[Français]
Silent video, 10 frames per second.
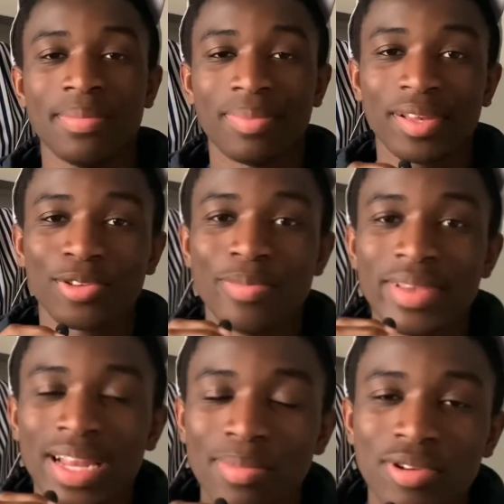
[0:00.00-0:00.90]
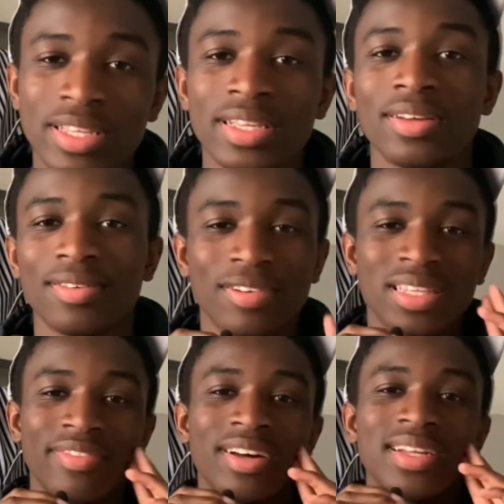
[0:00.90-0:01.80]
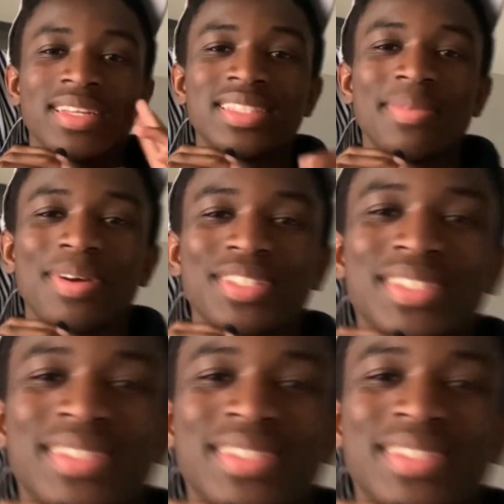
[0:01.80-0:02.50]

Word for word: Bientôt 1000 abonnés. On y va, c'est parti.